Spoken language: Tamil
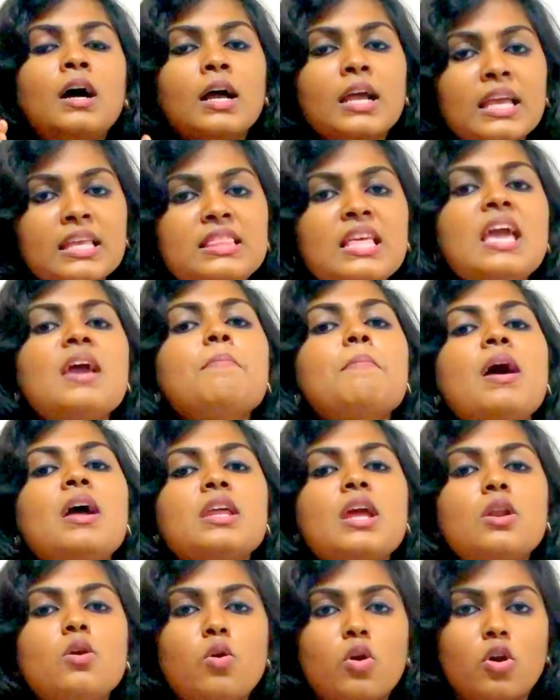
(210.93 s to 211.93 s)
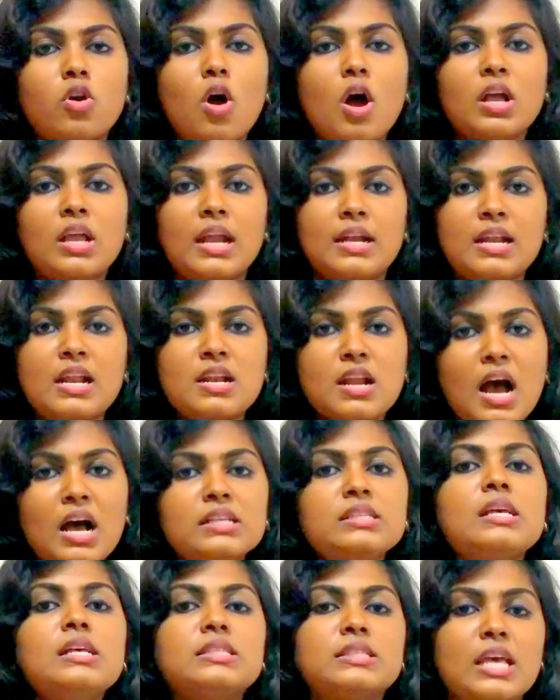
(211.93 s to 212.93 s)
இதே மாதிரியான ஒரு ராக்கெட்டை
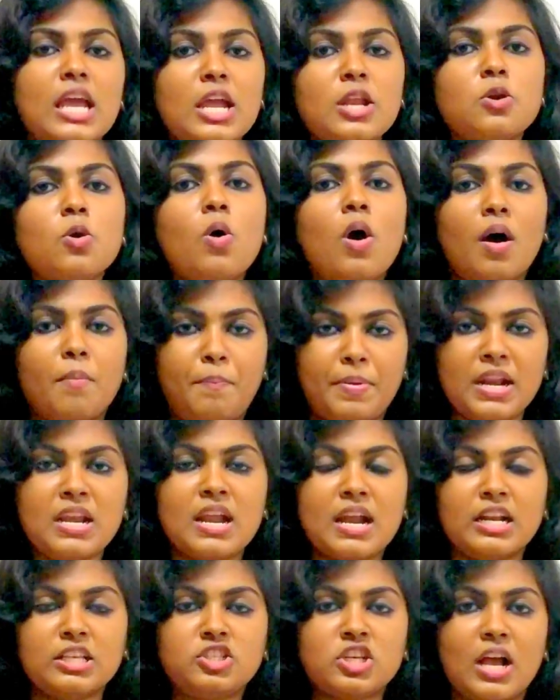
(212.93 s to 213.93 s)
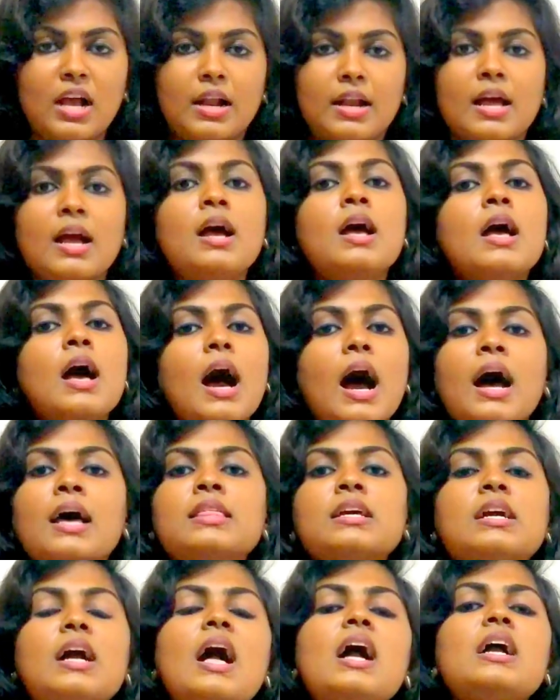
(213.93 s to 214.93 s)
நாசா செய்யணும் அப்படின்னு நினைச்சாங்கன்னா
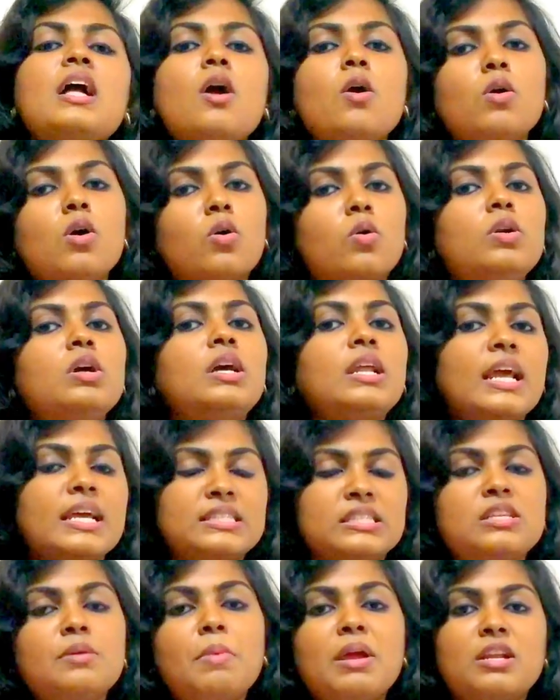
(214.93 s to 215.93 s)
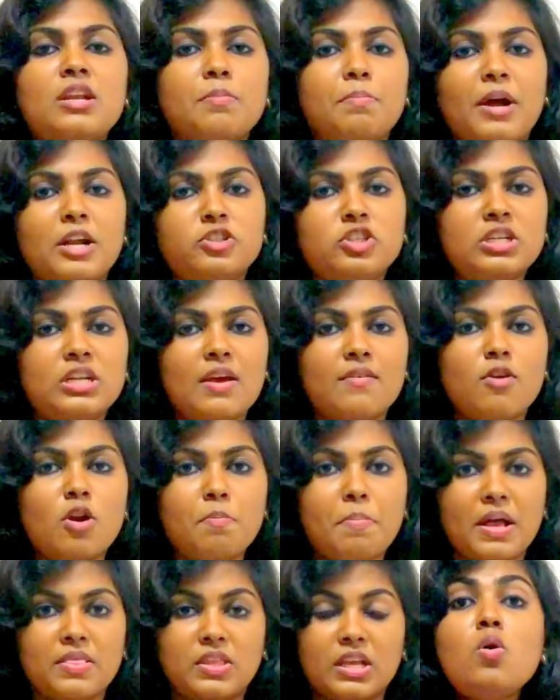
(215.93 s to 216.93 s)
அதுக்காக அவங்க கொடுக்குற எஸ்டிமேட்டட் பட்ஜெட்
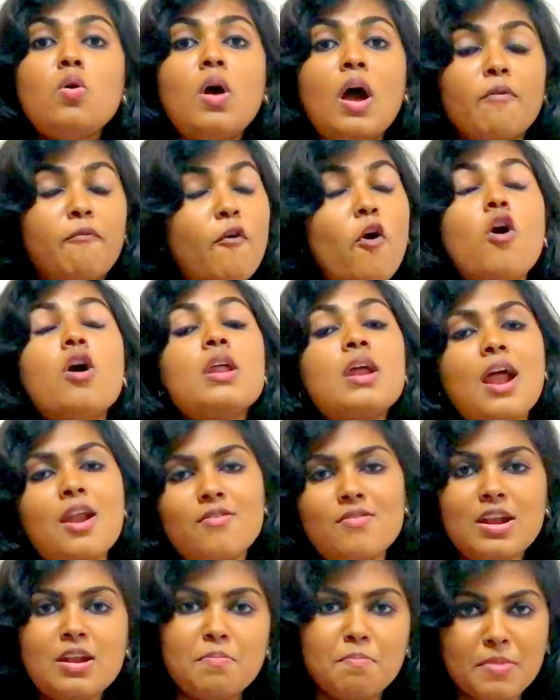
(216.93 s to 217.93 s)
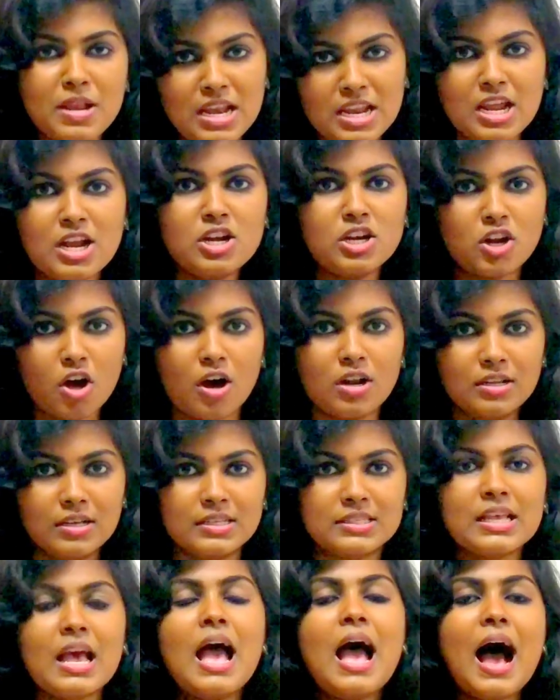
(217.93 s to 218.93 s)
எவ்வளோன்னு பார்த்தீங்கன்னா ஃபோர் ஹண்ட்ரட் மில்லியன்
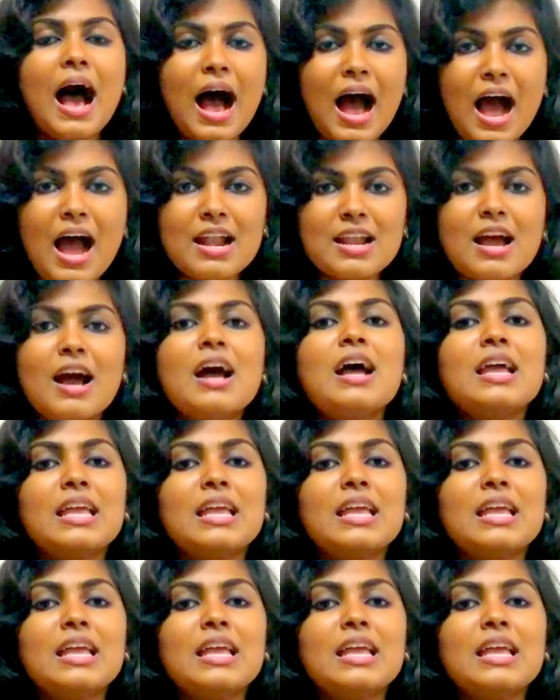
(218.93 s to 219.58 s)
டாலர்ஸ் ஆனா